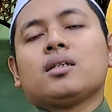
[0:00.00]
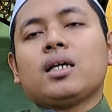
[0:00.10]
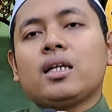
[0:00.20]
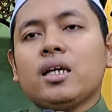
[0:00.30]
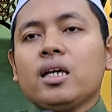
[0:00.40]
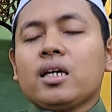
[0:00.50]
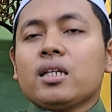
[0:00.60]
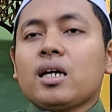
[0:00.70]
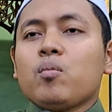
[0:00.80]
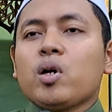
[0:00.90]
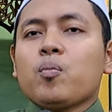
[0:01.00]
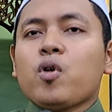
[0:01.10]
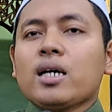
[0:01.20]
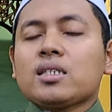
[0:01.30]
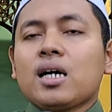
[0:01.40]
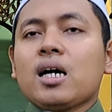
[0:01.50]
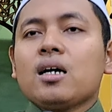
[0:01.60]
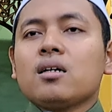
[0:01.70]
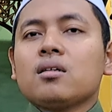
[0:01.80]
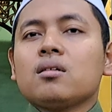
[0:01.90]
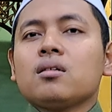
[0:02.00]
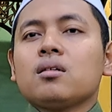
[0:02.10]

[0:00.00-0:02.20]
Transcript: Jadi kita berpuasa,